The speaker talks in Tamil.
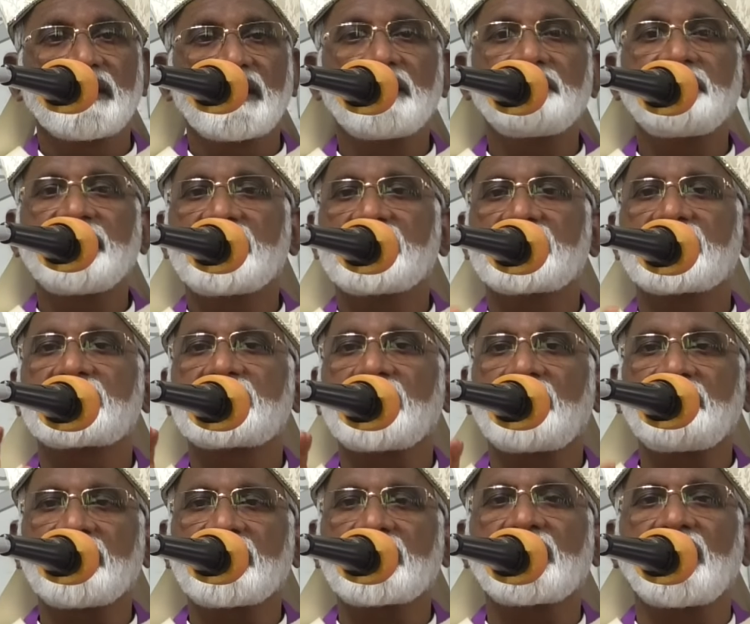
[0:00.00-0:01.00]
எனவே இந்த
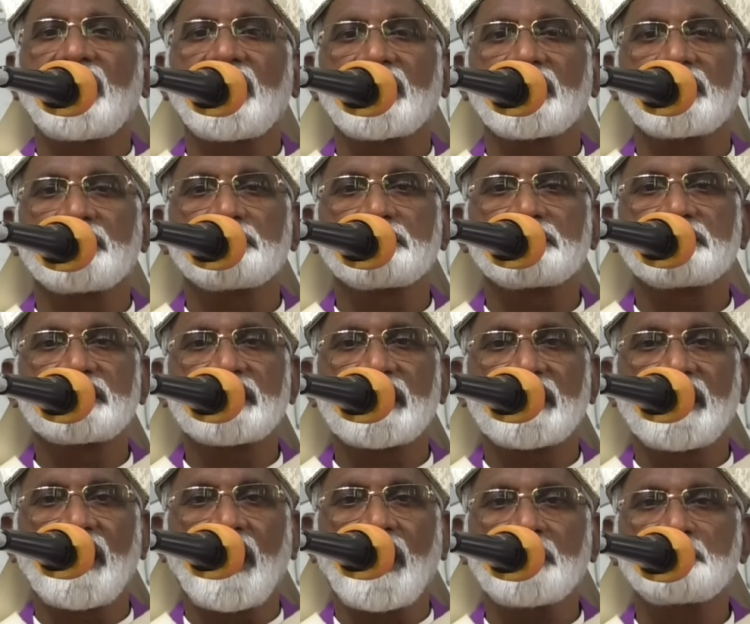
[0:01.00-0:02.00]
தவக்காலம்
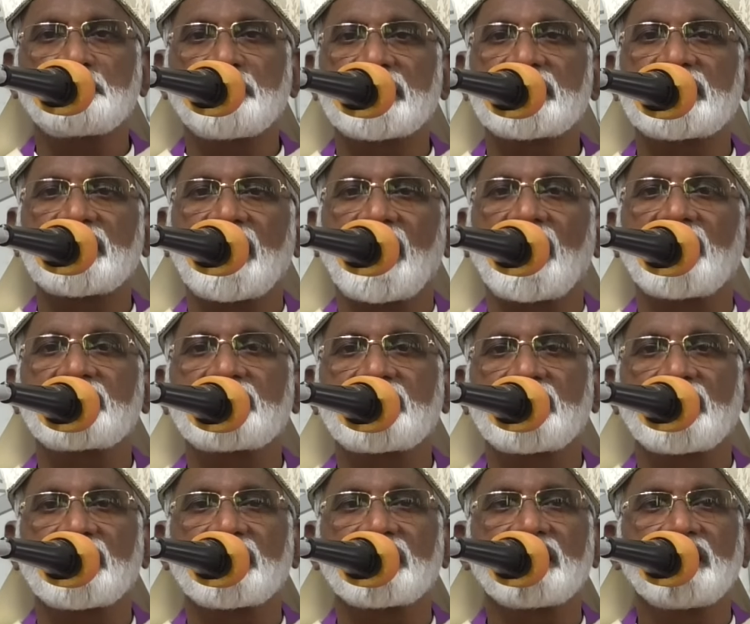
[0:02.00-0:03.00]
இந்த நாற்பது
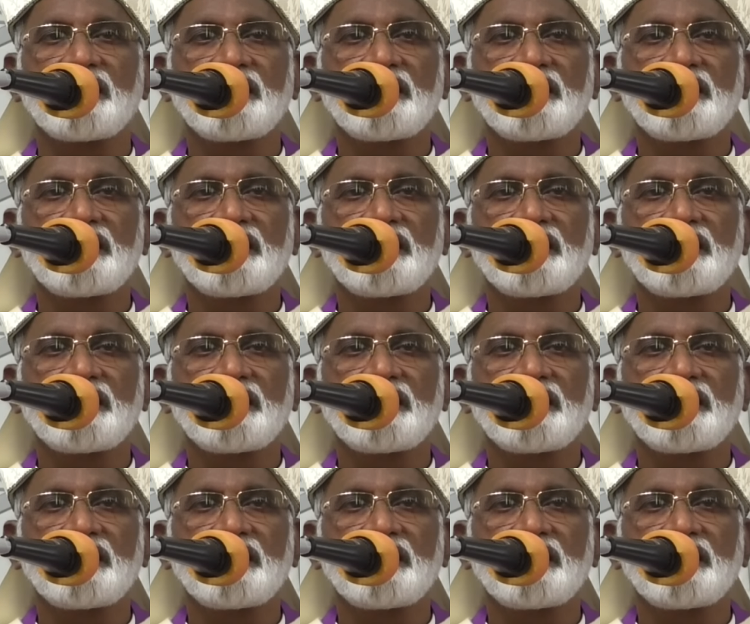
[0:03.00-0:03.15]
நாட்கள்